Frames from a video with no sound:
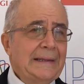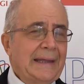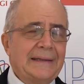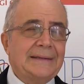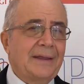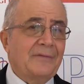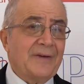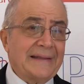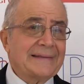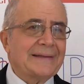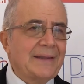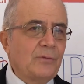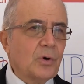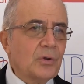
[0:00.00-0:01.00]
eh, di,
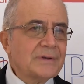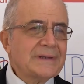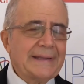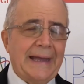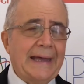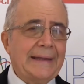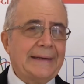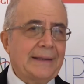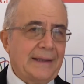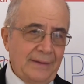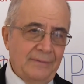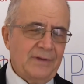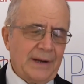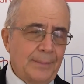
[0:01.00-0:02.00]
fatta di volontari
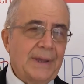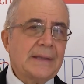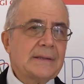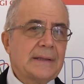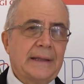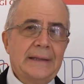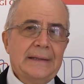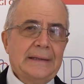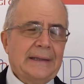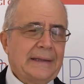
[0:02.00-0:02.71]
che veramente